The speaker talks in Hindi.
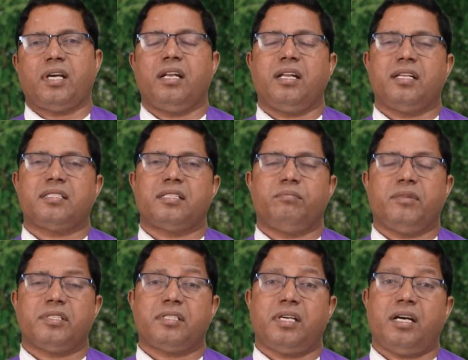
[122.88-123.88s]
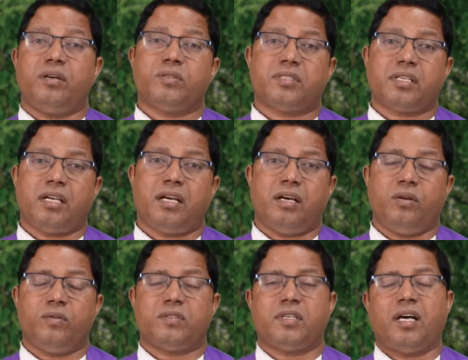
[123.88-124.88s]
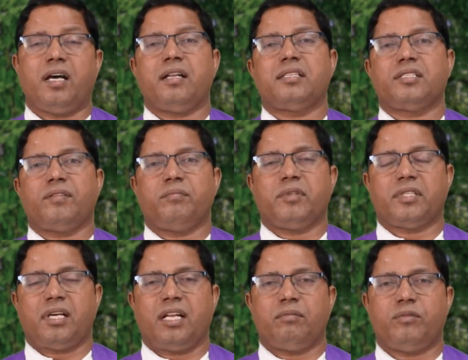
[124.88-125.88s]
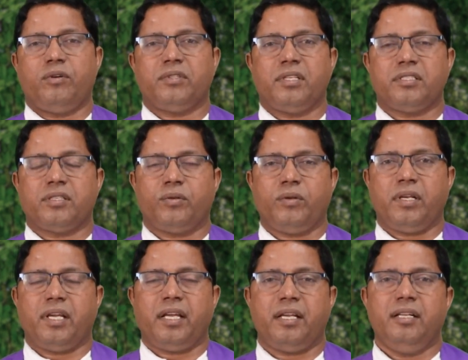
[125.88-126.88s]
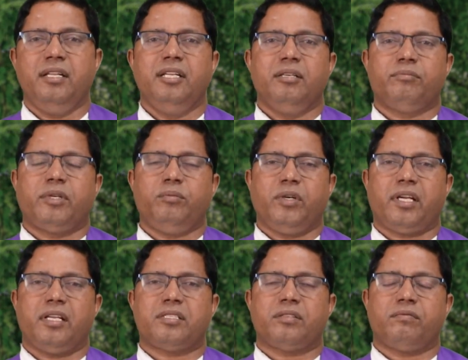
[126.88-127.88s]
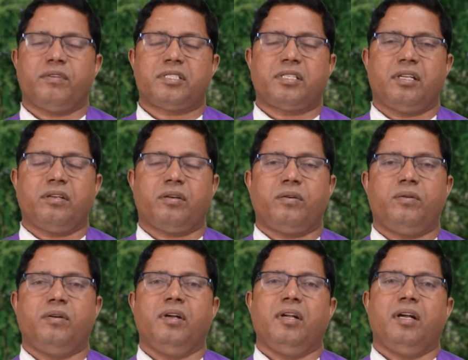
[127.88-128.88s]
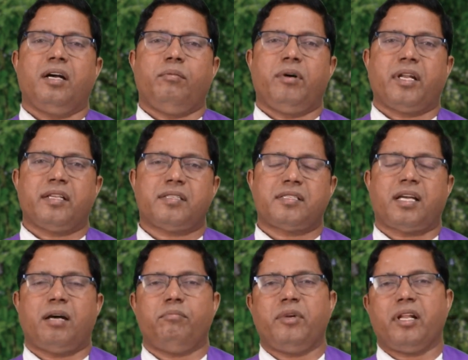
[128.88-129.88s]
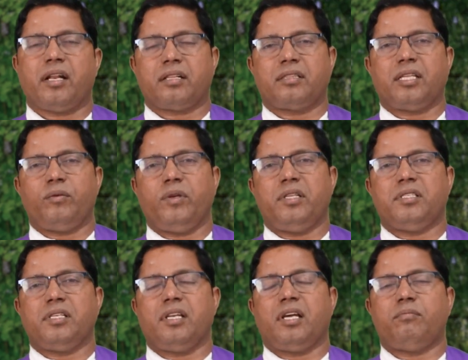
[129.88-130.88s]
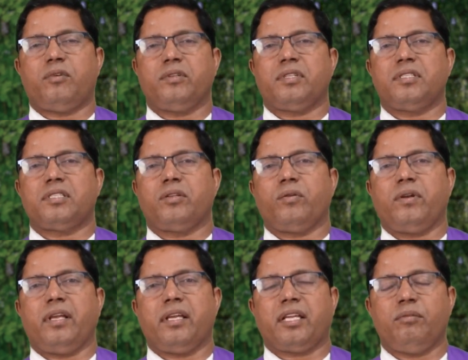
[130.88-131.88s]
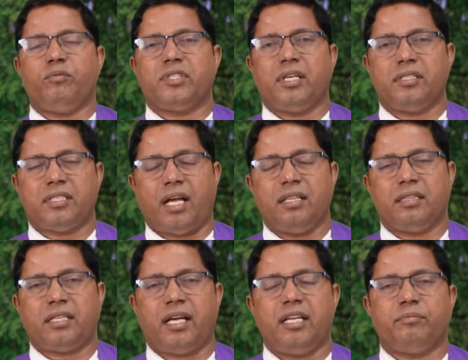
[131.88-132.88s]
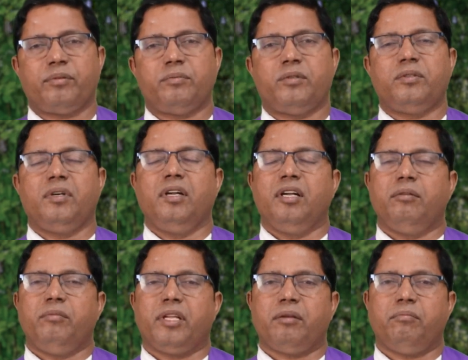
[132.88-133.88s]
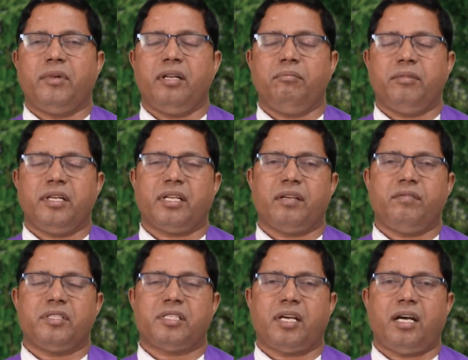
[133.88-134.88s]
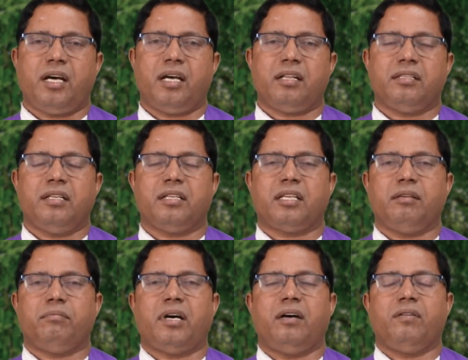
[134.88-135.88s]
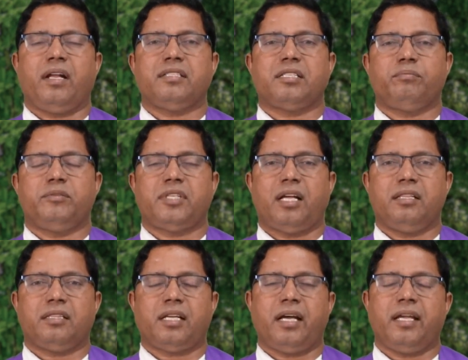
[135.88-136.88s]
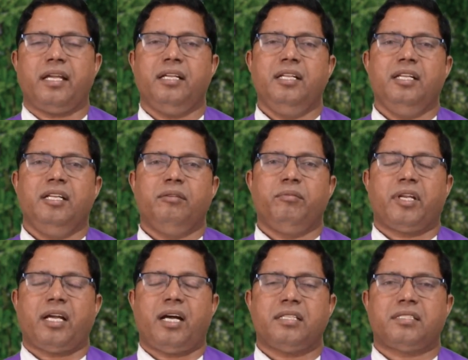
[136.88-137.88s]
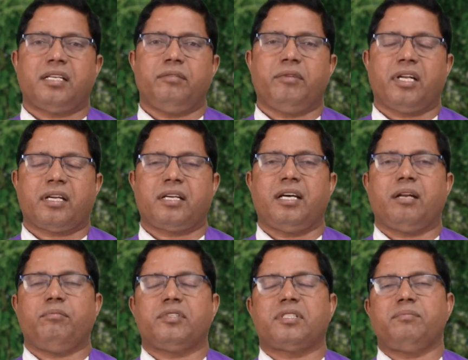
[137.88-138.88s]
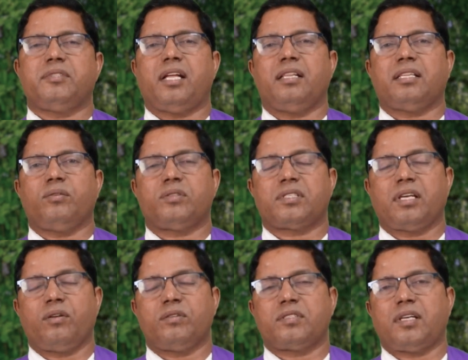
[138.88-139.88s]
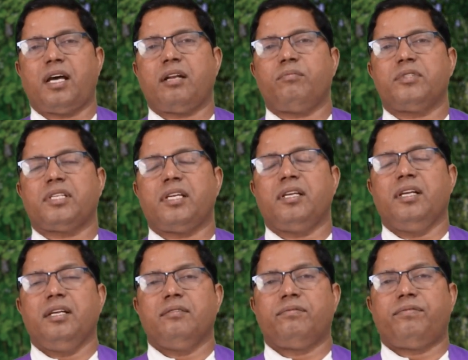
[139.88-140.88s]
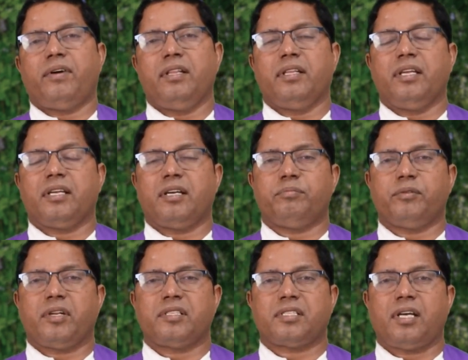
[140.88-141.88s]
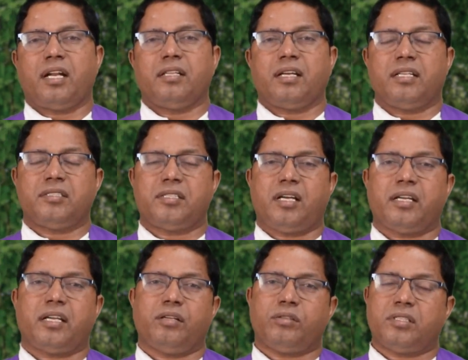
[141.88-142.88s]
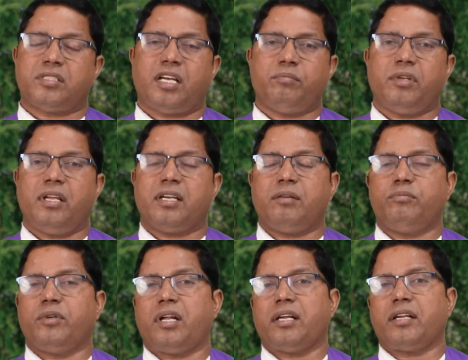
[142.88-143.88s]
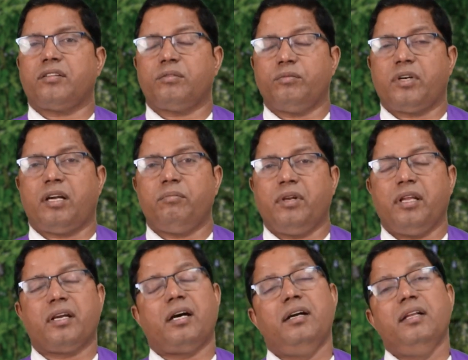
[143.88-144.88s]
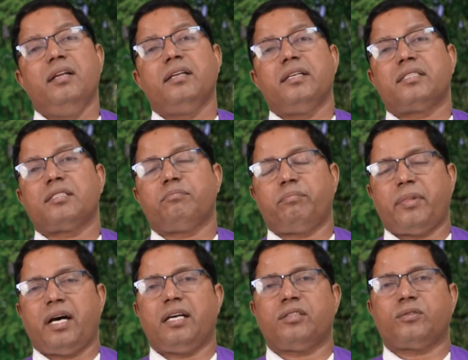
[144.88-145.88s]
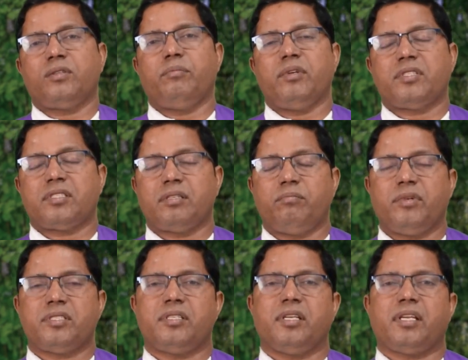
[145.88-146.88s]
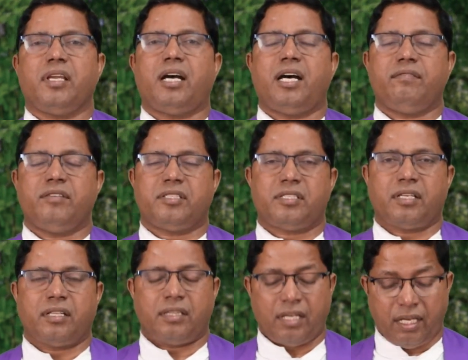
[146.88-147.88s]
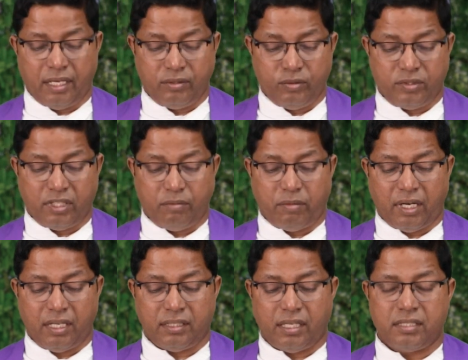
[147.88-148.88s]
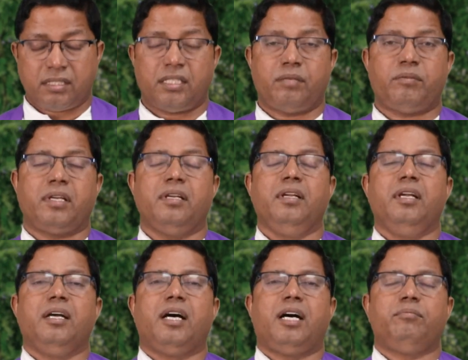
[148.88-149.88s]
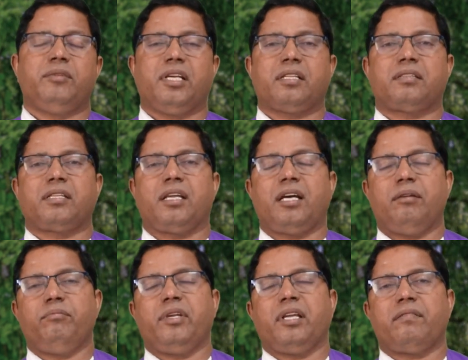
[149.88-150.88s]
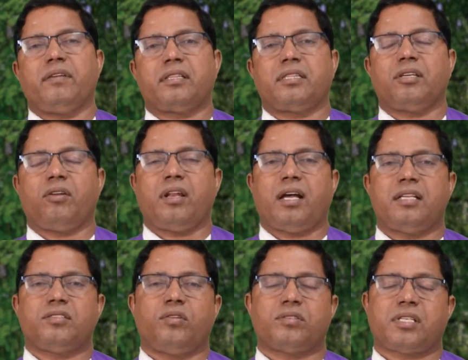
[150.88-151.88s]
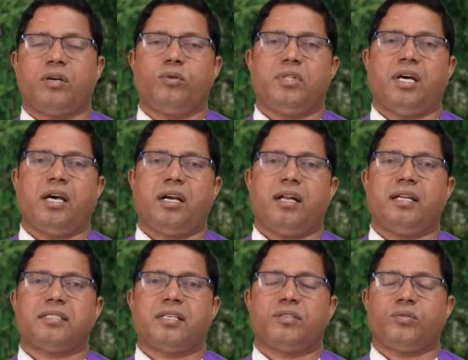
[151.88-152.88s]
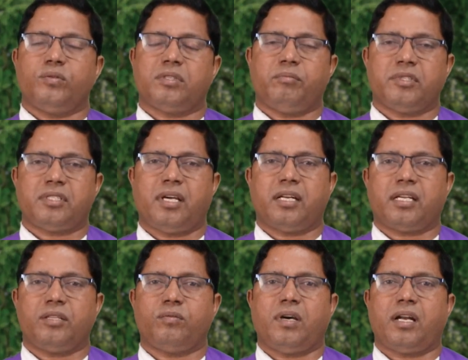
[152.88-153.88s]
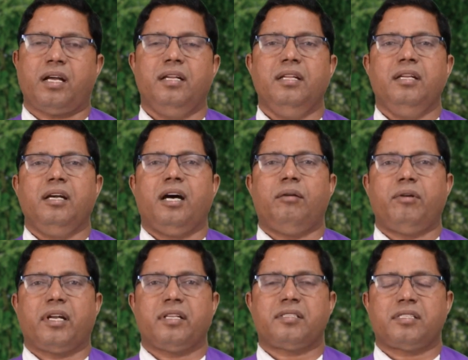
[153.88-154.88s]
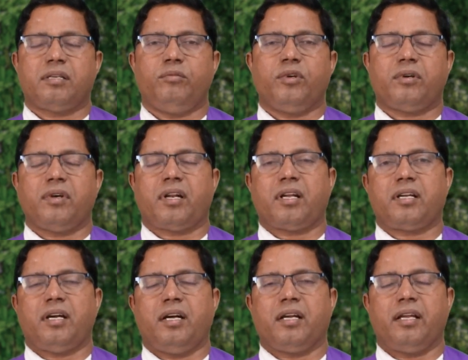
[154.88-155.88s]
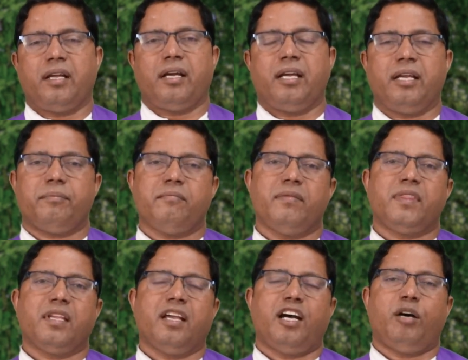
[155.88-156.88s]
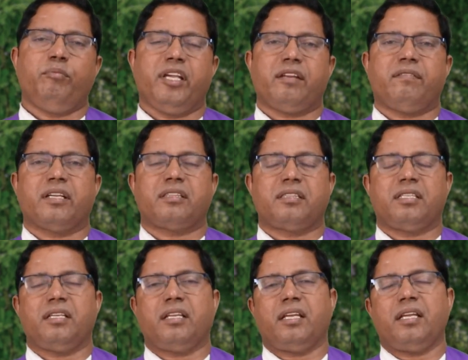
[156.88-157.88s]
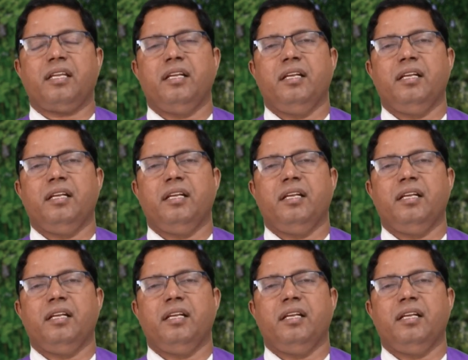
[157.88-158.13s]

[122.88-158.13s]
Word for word: जानना समझना उसके अनुसार जीवन बिताना बहुत ही ज़रूरी है प्रभु के इस वचन को हमारे सामने रखते हुए जीना बहुत ही ज़रूरी है कि मुझे जानता है प्रभु मेरे मन मन के विचार दिल की भावनाएं सब जानता है मेरे आचरण मेरे कर्म सब जानता उसके अनुसार मुझे फल देगा पुरस्कार देगा अच्छा किया तो अच्छा मिलेगा बुरा किया तो बुरा मिलेगा इस बात को हमें समझने की आवश्यकता है दूसरी बात आज के दिन में हम देखते हैं अमीर व्यक्ति और लाजरूस का उदाहरण आज के सुसमाचार के द्वारा हमारे सम्मुख रखा गया है अमीर व्यक्ति ने